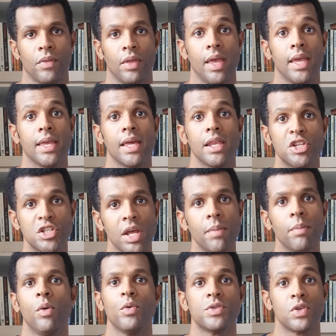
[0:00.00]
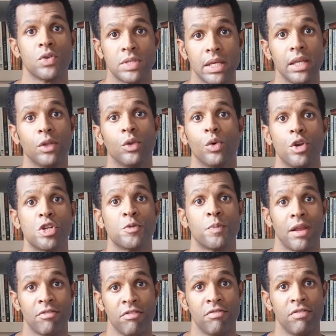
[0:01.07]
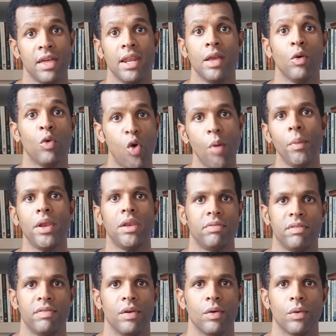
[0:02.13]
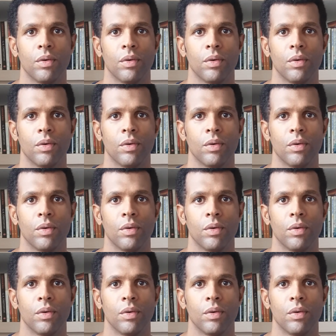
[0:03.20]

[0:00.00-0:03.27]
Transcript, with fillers: E ele chamou seus seguidores para viverem como ele viveu.